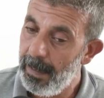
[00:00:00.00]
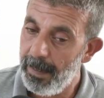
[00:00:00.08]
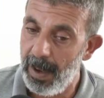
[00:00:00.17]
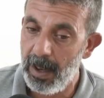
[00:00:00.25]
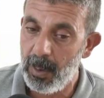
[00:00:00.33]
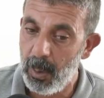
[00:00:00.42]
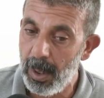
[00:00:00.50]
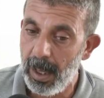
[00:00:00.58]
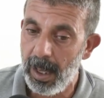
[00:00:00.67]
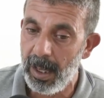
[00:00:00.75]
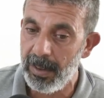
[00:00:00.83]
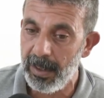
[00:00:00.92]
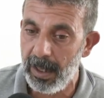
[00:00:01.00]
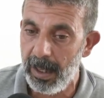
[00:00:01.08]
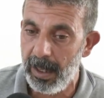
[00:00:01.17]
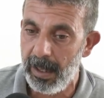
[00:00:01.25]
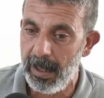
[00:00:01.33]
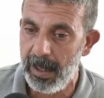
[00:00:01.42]
مع كل
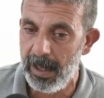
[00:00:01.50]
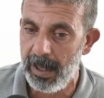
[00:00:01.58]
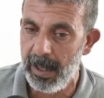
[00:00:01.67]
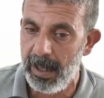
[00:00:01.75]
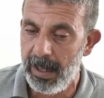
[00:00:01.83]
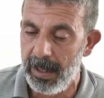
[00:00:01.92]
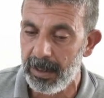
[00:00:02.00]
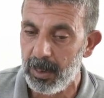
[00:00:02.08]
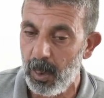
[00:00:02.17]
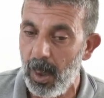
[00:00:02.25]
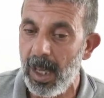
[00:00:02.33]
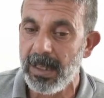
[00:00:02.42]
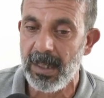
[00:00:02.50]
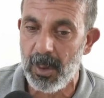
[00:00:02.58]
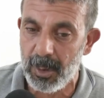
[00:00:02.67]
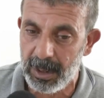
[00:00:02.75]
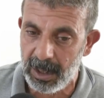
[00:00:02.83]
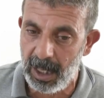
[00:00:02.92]
هذا آه،
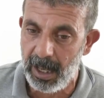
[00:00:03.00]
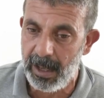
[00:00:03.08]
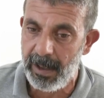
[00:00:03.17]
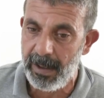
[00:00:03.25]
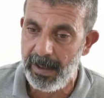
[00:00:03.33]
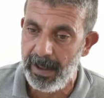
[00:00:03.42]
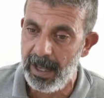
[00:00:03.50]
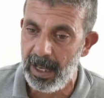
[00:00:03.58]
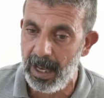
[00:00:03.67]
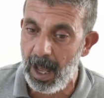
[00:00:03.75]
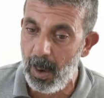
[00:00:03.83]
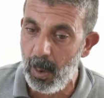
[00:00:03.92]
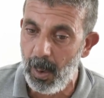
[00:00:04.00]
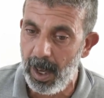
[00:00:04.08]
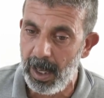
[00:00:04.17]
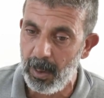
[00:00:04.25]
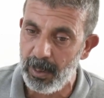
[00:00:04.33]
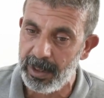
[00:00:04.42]
تواصلوا الطخ
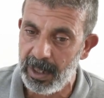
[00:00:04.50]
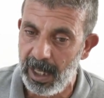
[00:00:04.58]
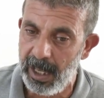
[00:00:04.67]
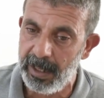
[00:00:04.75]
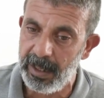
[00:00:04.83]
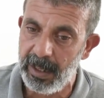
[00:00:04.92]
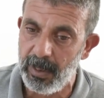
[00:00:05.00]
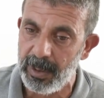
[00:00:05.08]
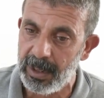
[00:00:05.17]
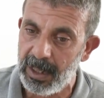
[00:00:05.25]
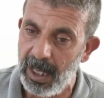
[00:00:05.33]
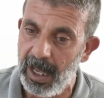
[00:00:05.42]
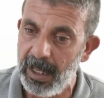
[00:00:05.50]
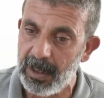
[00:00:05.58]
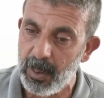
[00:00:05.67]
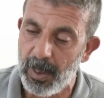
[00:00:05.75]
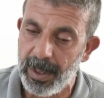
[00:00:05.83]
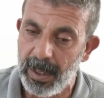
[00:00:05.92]
الاول والثاني
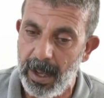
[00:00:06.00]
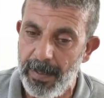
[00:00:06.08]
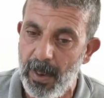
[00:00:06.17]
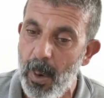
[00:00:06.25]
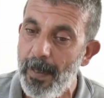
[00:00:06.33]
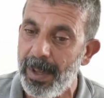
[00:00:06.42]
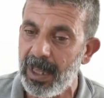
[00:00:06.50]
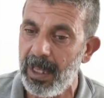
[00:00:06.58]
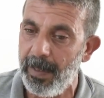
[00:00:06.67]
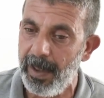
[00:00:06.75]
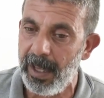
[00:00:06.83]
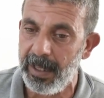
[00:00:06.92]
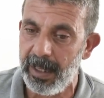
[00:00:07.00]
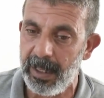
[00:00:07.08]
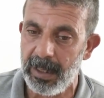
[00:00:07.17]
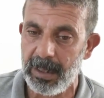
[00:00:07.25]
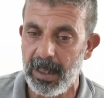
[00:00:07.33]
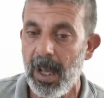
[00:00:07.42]
والثالث والرابع هم
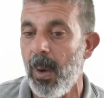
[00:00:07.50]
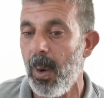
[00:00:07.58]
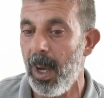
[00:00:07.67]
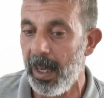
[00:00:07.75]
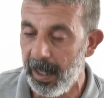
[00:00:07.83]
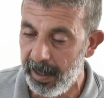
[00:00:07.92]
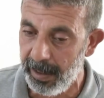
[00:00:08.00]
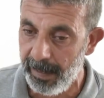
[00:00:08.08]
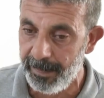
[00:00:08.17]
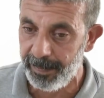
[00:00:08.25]
الثمانية طخوا علينا